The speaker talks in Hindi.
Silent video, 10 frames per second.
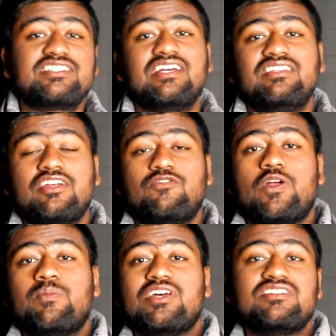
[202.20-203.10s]
e के अंदर
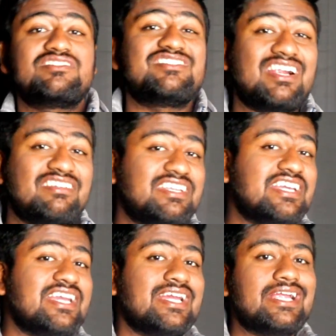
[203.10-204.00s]
वन प्लस
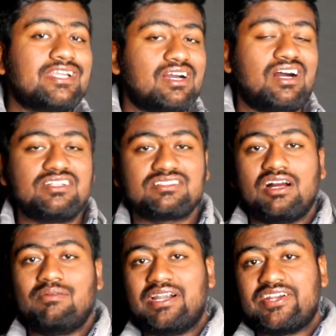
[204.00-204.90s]
थर्टी एट आवर्स
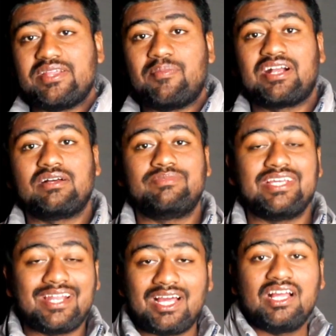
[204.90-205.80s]
का बैटरी बैकअप
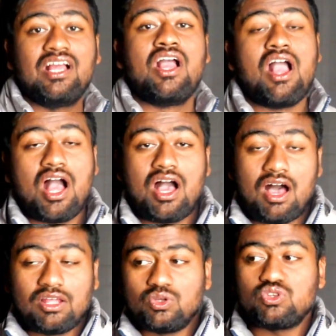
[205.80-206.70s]
दे रहा है
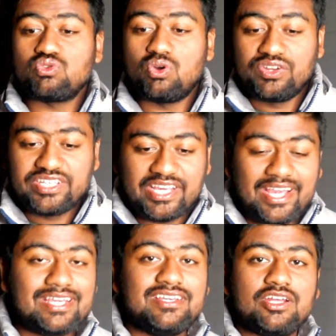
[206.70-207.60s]
हाँ दोस्तों ये
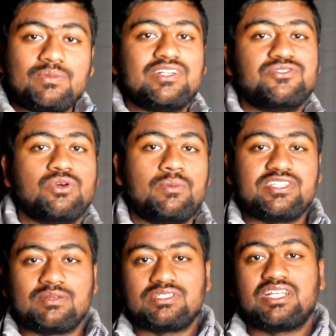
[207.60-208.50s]
ईयरबड्स e जो अभी
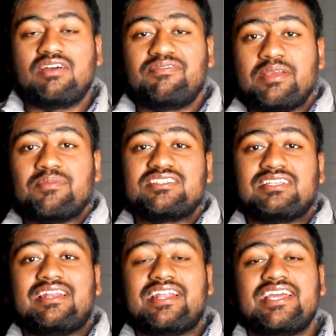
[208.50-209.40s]
सबसे ज़्यादा फेमस
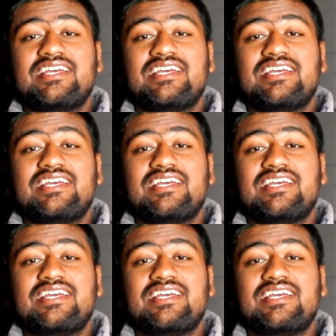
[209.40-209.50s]
चल रहे